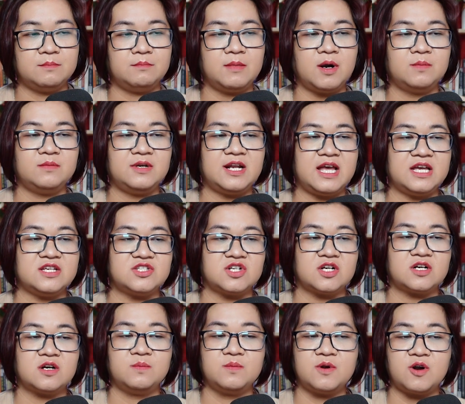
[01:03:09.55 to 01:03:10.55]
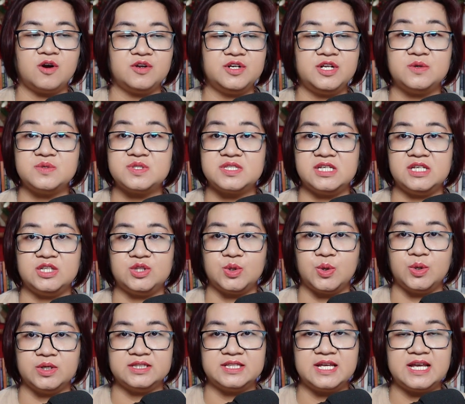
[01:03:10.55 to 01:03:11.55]
Mong là sẽ không có điều gì
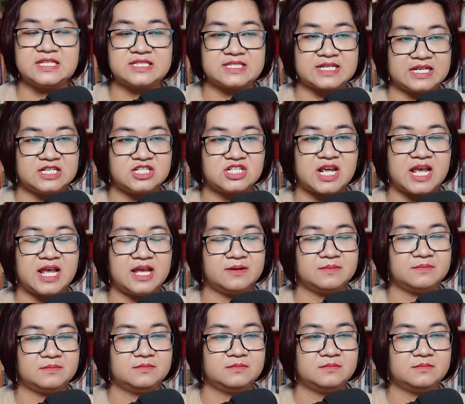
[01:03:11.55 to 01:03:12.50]
tồi tệ xảy ra.